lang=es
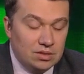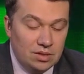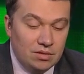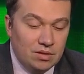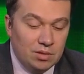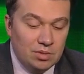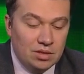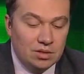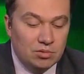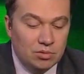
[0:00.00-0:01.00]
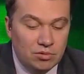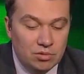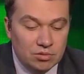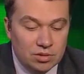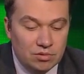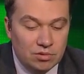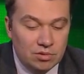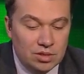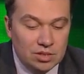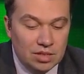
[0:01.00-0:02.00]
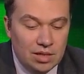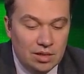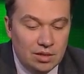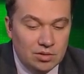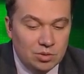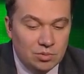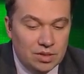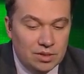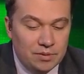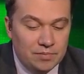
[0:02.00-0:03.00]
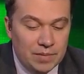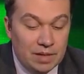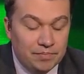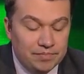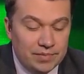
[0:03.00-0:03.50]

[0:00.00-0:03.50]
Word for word: Así recientemente han introducido sanciones sobre ah,